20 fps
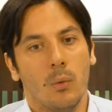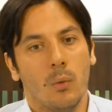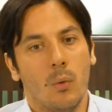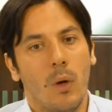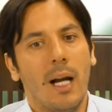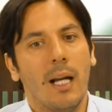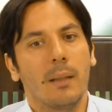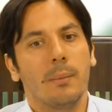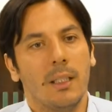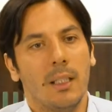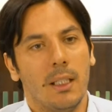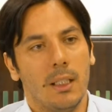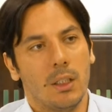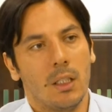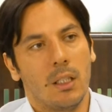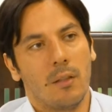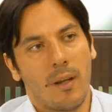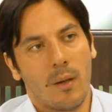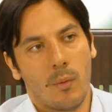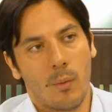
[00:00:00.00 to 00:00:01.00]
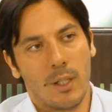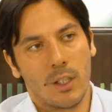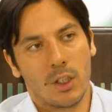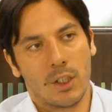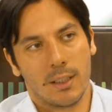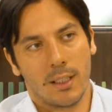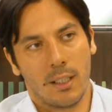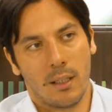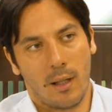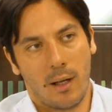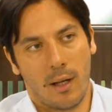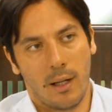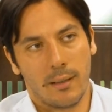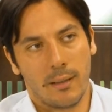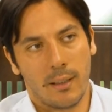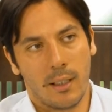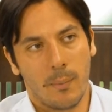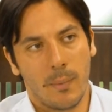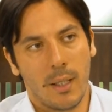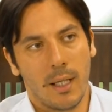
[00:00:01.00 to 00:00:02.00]
واحد من الجات الفيبروميالجيا اذا اضطريت
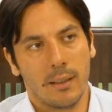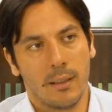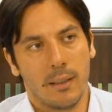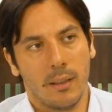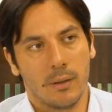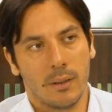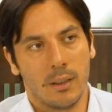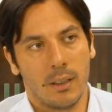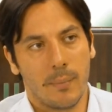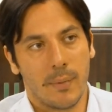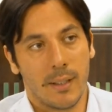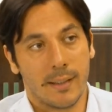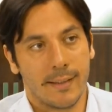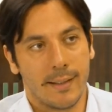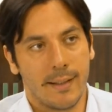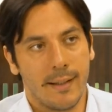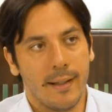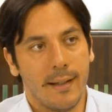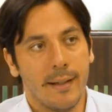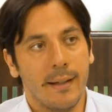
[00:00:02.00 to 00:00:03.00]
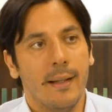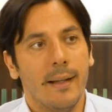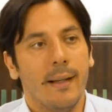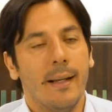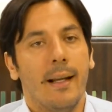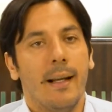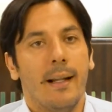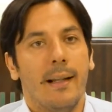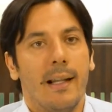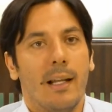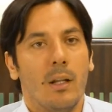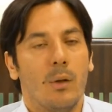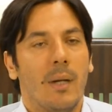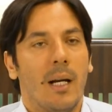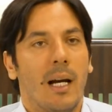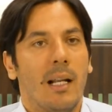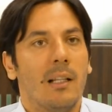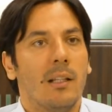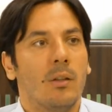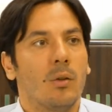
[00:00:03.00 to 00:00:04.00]
انا بعطي انتي ديبريسور ليه؟ نعم. لانه
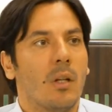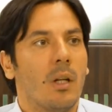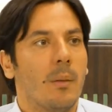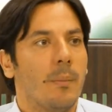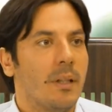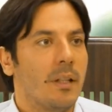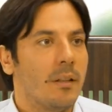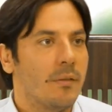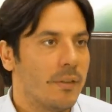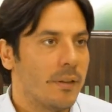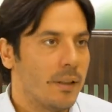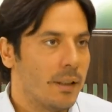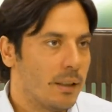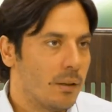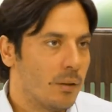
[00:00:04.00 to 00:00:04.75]
بيعلي النورابينفرين